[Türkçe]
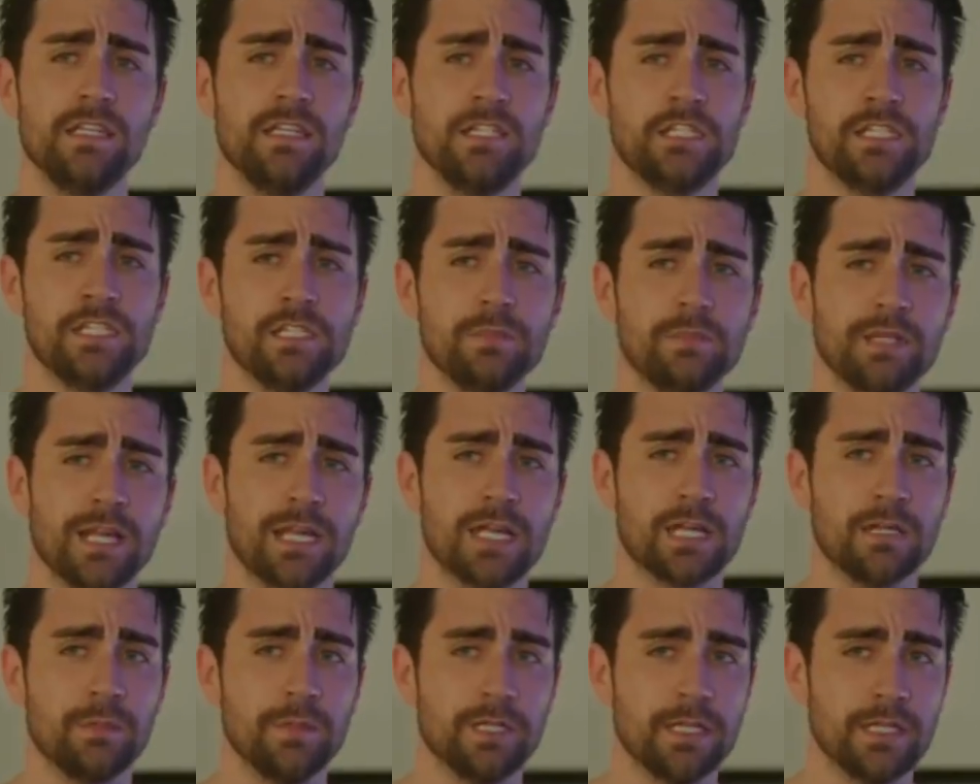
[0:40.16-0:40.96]
işi
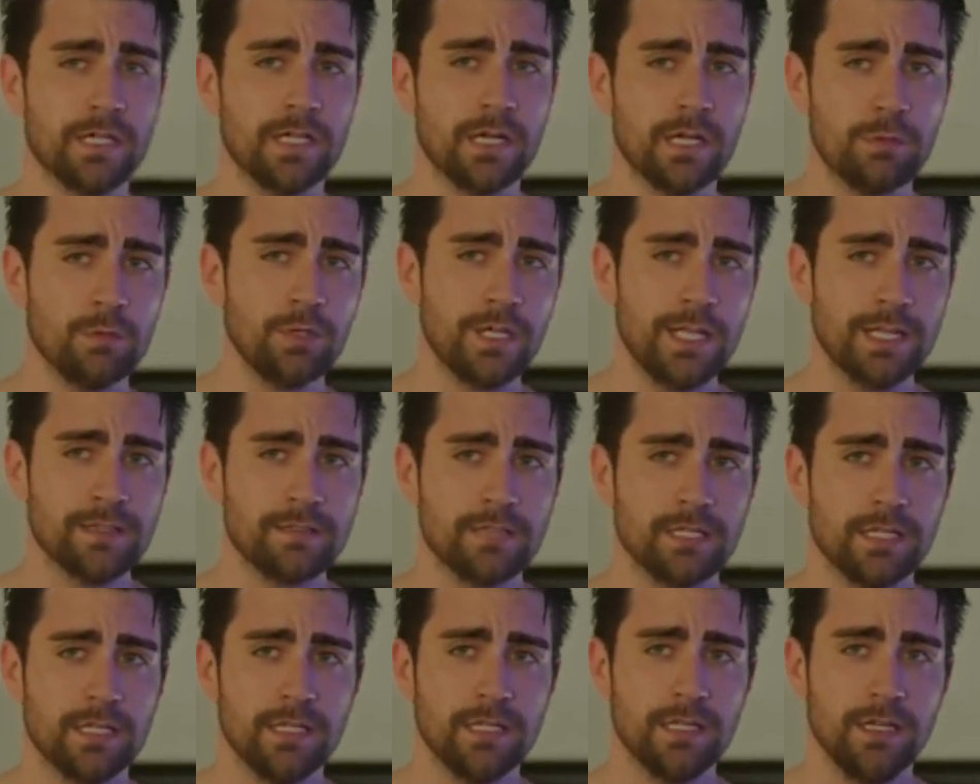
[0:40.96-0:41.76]
bırakmayı kabul
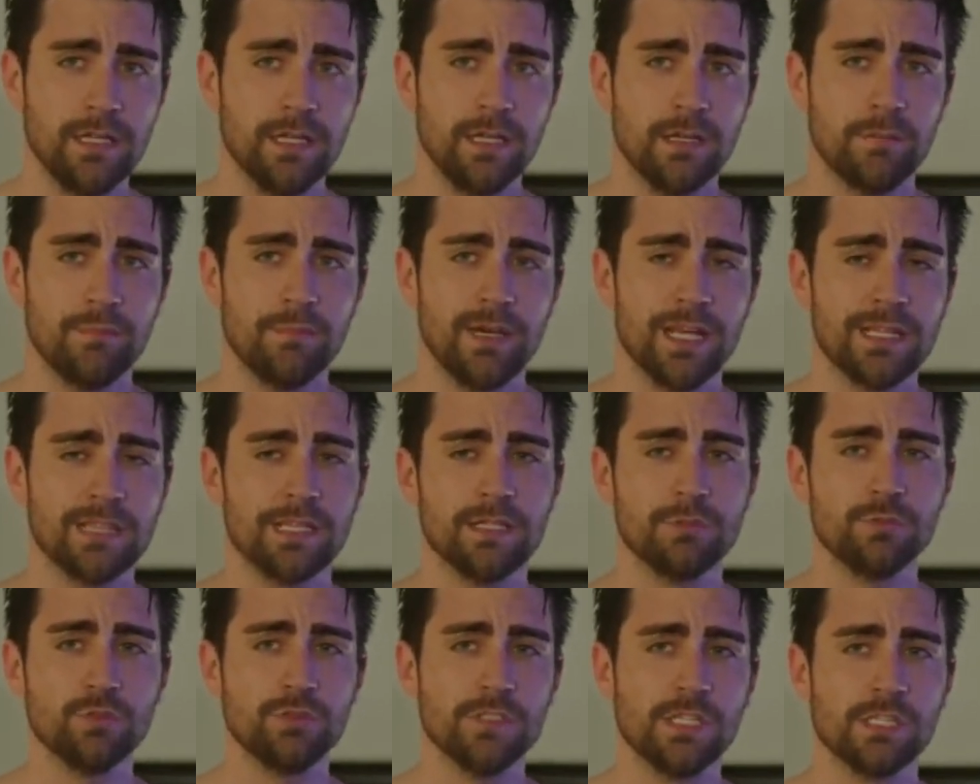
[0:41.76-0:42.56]
et.
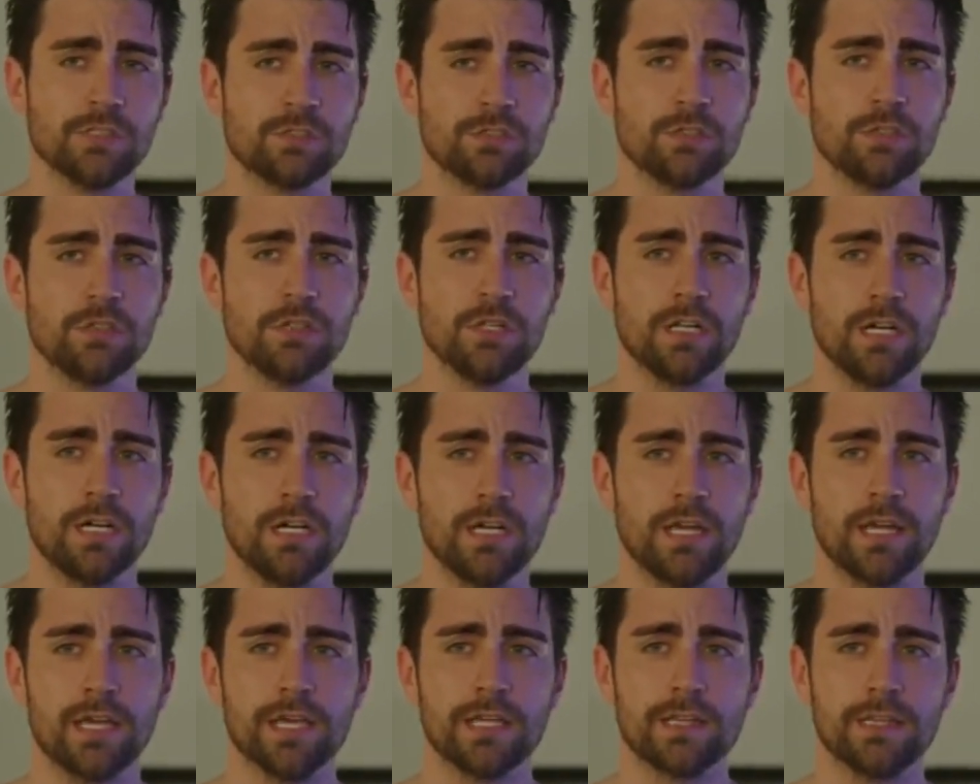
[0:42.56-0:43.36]
Ben de bundan sonra
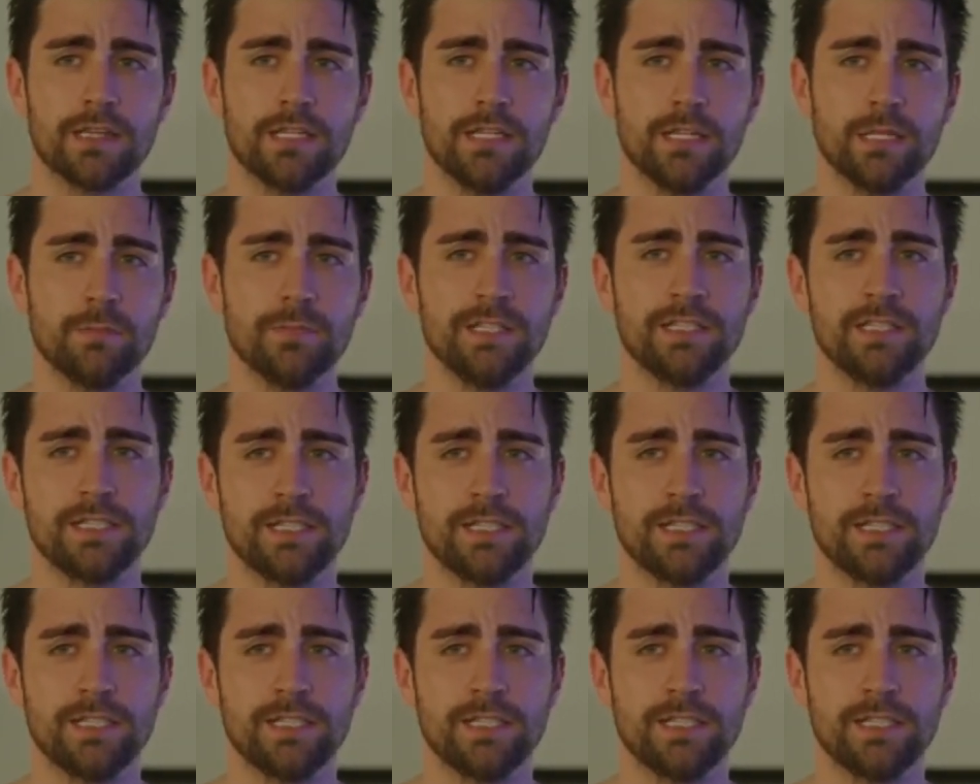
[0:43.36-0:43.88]
hareketlerime